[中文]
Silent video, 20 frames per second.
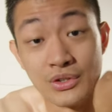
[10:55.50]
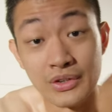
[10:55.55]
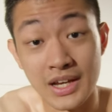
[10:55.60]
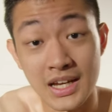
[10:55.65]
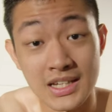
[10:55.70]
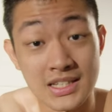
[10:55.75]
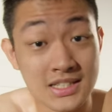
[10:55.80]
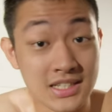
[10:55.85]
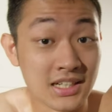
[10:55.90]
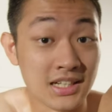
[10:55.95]
看
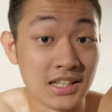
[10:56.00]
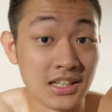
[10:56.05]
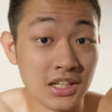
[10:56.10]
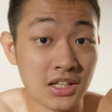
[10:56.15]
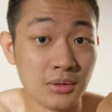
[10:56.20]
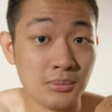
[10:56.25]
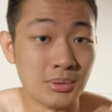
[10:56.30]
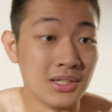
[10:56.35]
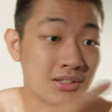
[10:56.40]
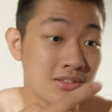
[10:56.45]
一下那个
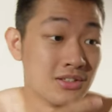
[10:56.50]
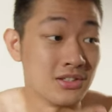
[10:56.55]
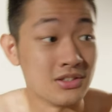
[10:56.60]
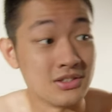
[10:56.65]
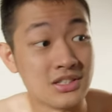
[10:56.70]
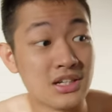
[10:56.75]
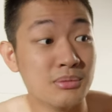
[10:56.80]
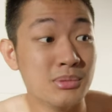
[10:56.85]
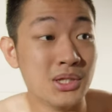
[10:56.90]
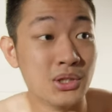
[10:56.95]
影片
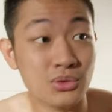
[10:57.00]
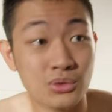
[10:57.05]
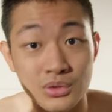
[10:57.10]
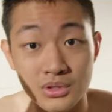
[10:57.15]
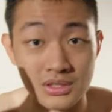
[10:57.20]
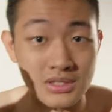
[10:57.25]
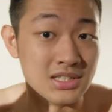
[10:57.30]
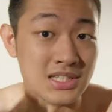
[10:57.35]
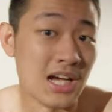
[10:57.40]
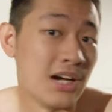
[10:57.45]
上面或者
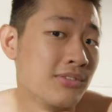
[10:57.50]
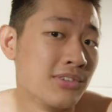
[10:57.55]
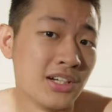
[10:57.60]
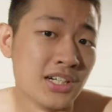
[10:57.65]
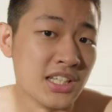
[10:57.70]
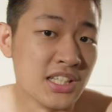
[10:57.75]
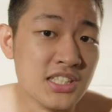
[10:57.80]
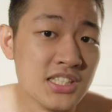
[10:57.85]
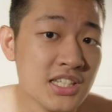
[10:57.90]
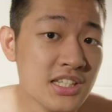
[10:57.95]
是下方
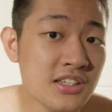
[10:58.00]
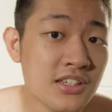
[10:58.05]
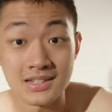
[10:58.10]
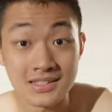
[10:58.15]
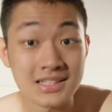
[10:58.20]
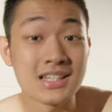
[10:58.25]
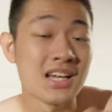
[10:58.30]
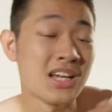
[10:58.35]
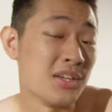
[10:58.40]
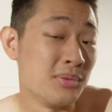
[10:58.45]
链接。那在
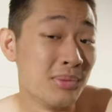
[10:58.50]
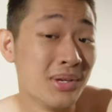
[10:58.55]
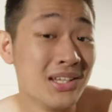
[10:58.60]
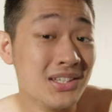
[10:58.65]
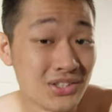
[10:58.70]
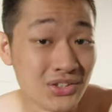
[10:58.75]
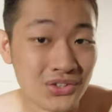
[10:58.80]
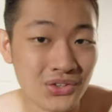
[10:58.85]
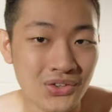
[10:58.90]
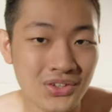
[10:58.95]
看影片的时
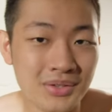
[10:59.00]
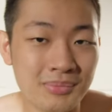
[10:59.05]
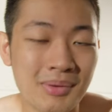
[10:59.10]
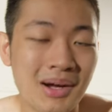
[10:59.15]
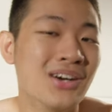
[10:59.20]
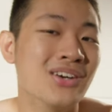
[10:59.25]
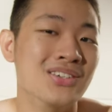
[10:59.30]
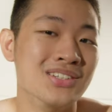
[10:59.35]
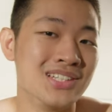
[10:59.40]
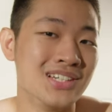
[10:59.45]
候有一个蛮
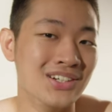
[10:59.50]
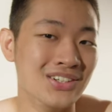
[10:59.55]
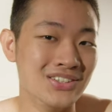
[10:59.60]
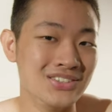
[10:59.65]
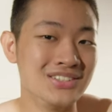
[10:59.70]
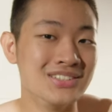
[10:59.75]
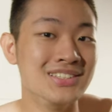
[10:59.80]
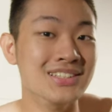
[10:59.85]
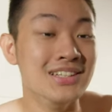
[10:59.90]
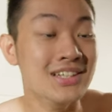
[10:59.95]
好笑，的，
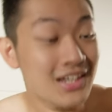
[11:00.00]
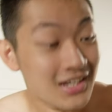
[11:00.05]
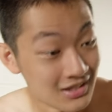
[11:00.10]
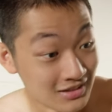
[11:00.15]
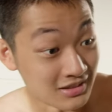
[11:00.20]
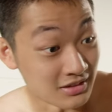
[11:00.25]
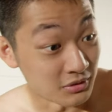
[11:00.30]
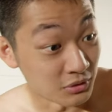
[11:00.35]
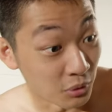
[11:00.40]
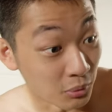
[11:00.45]
就是
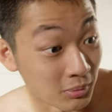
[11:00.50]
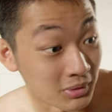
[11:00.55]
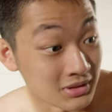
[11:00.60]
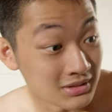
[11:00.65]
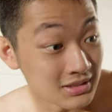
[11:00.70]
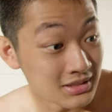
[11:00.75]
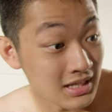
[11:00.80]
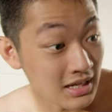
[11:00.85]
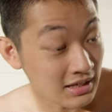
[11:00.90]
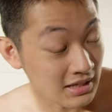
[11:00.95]
我们
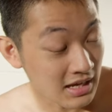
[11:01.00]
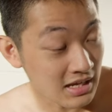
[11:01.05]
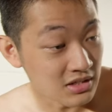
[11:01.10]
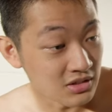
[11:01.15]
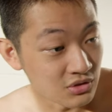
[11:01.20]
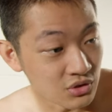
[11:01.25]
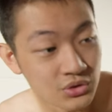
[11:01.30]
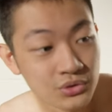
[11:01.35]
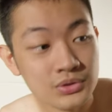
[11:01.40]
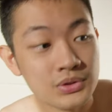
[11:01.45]
是在看
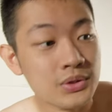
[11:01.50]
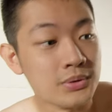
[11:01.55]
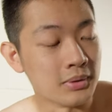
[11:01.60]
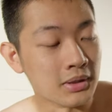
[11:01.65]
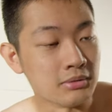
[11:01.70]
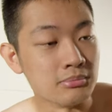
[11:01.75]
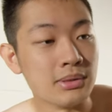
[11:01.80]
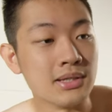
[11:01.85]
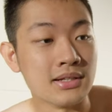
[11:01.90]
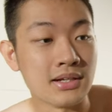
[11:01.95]
YouTube
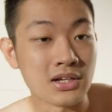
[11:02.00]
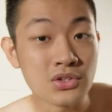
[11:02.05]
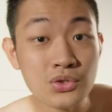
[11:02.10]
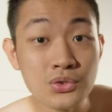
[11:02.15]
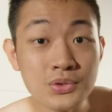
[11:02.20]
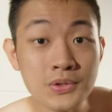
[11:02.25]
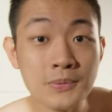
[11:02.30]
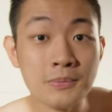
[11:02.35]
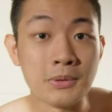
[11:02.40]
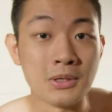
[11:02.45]
影片，那
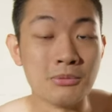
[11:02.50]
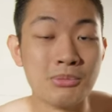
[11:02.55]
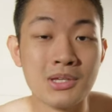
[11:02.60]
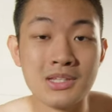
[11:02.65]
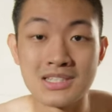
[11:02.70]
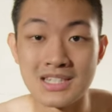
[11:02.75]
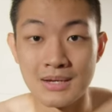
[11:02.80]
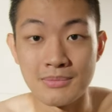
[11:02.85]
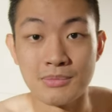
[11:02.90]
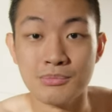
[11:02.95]
YouTube 影片
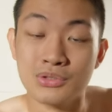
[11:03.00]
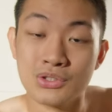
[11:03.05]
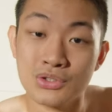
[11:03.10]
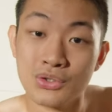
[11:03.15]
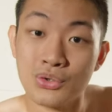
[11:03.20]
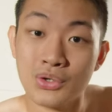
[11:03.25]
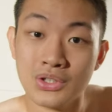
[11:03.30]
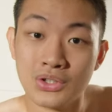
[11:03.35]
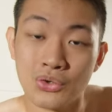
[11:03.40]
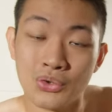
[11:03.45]
下面不是
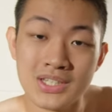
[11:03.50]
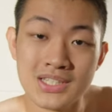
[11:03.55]
会推